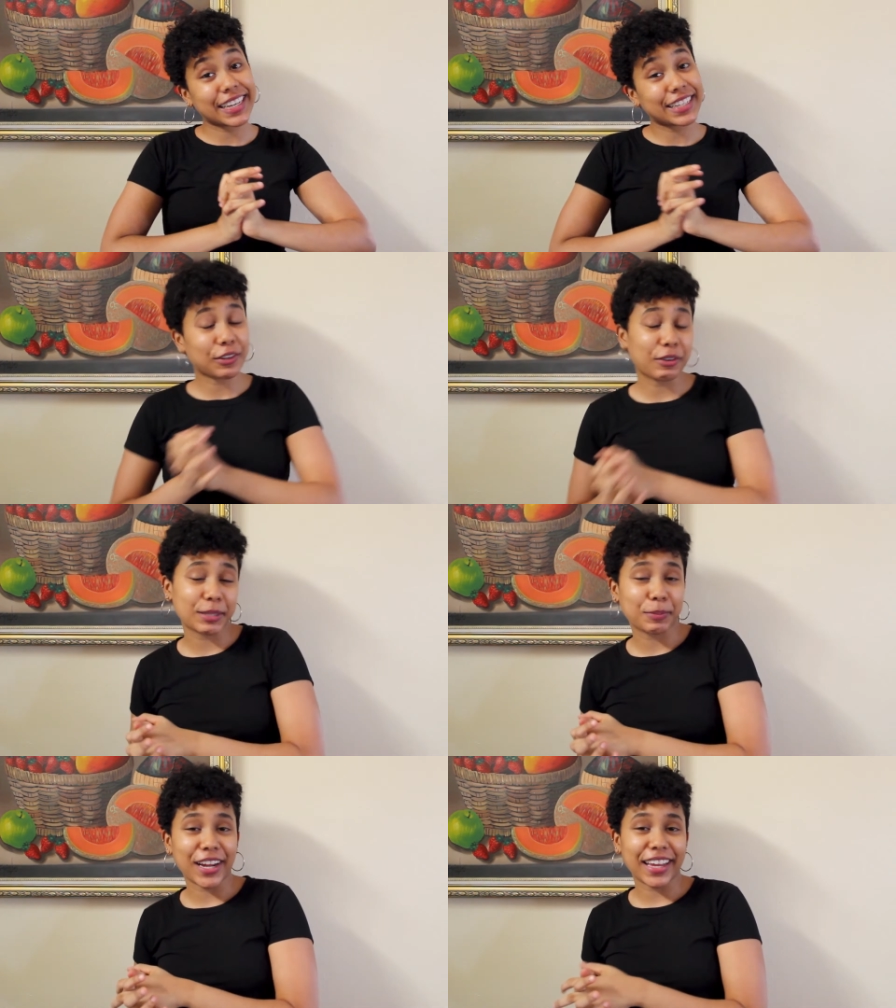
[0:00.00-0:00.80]
que son
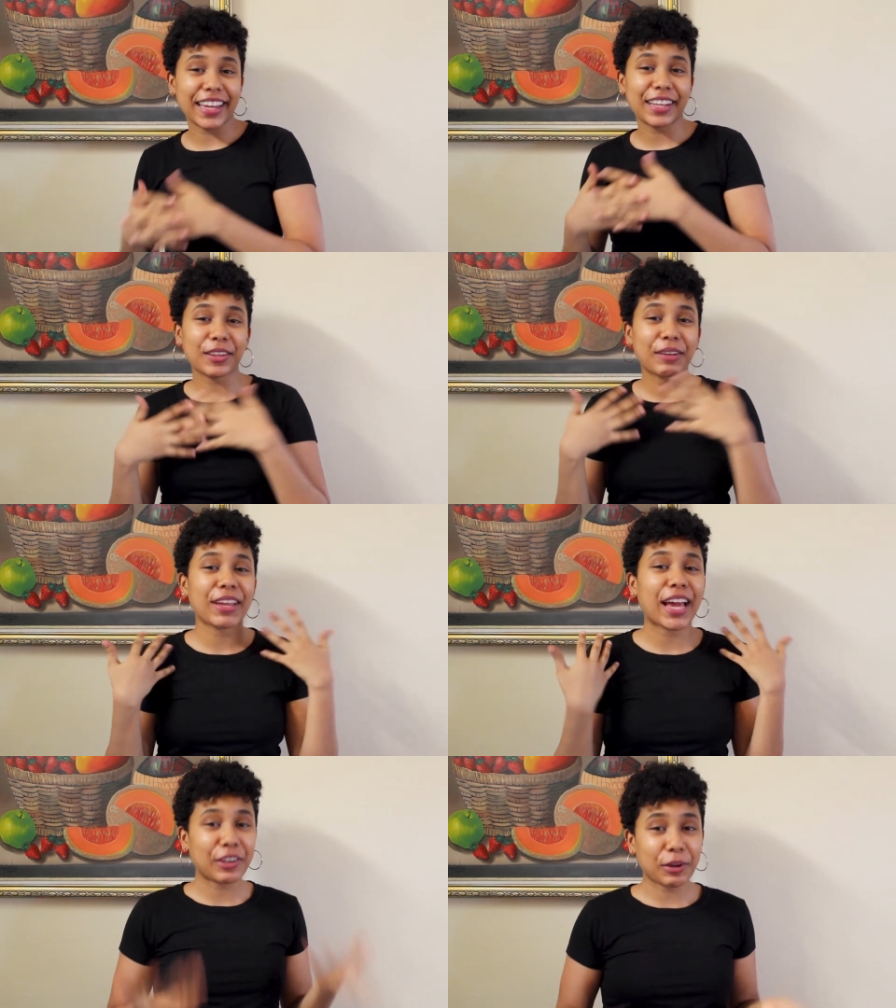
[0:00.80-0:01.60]
nuevas por aquí y
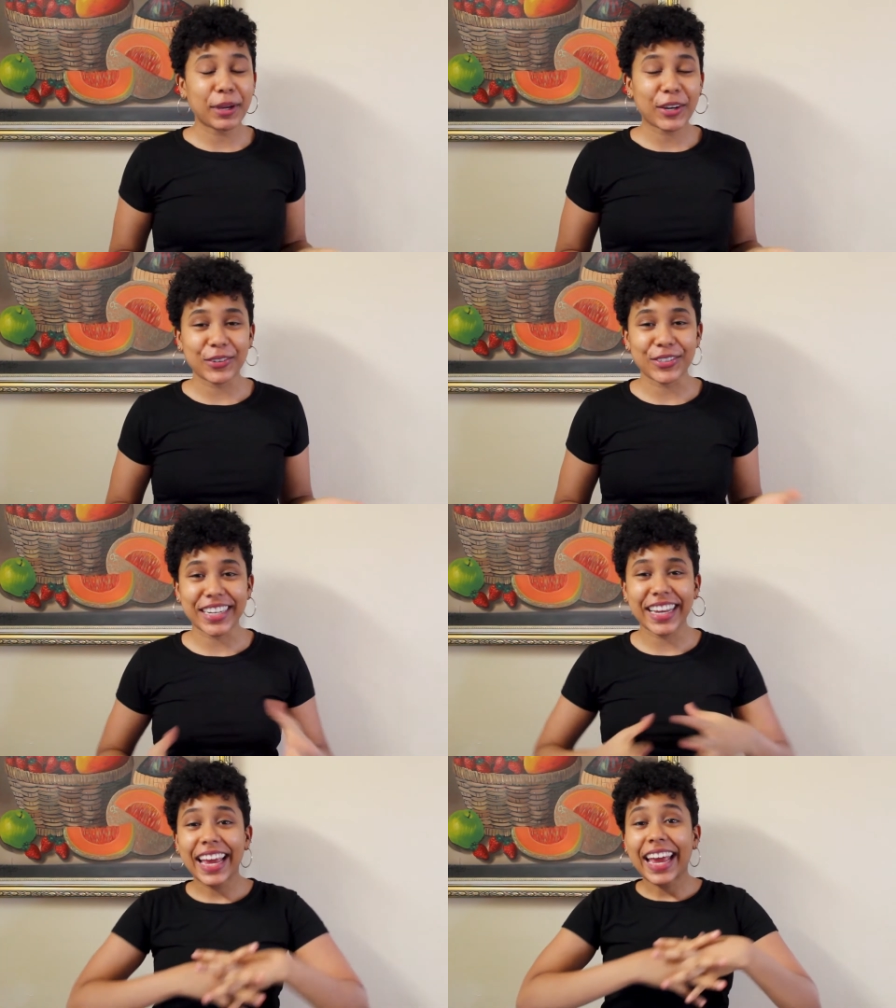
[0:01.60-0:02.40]
todavía no me conocen.